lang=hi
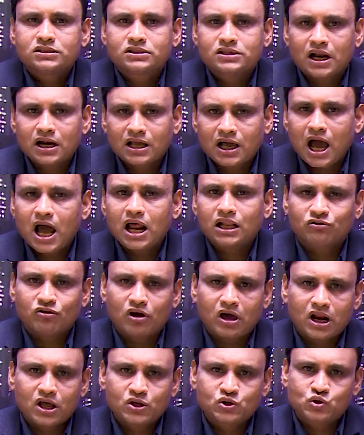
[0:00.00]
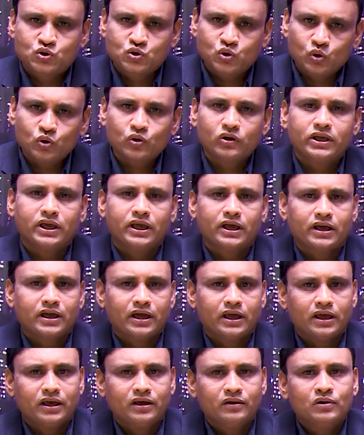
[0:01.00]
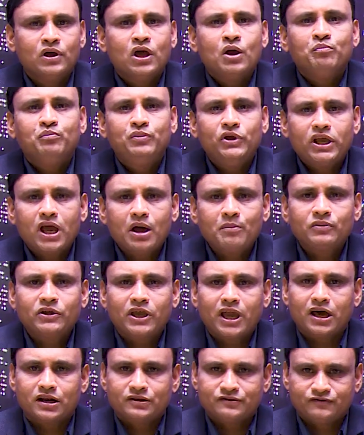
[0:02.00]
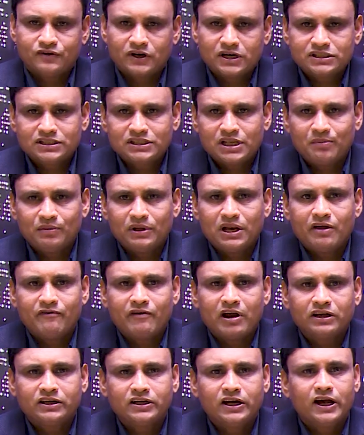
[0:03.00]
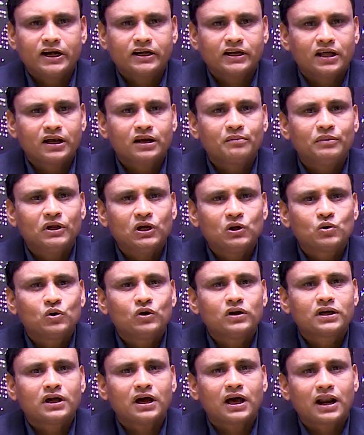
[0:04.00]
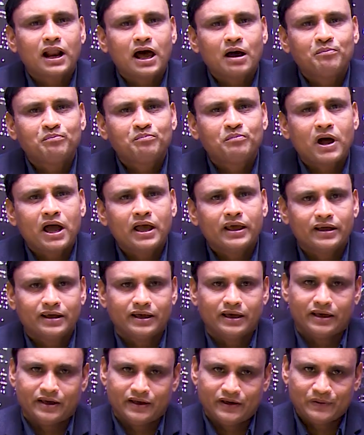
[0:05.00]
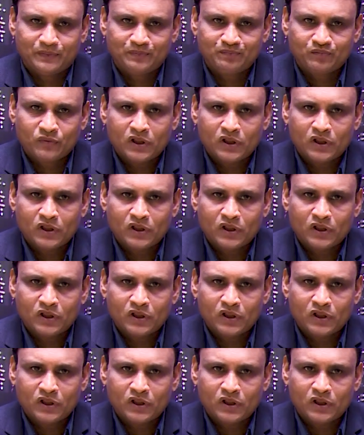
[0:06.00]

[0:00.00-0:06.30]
सरकार द्वारा शुरू किए गए पीएम केयर फंड से मिले वेंटिलेटर बिल्कुल खराब पाए गए हैं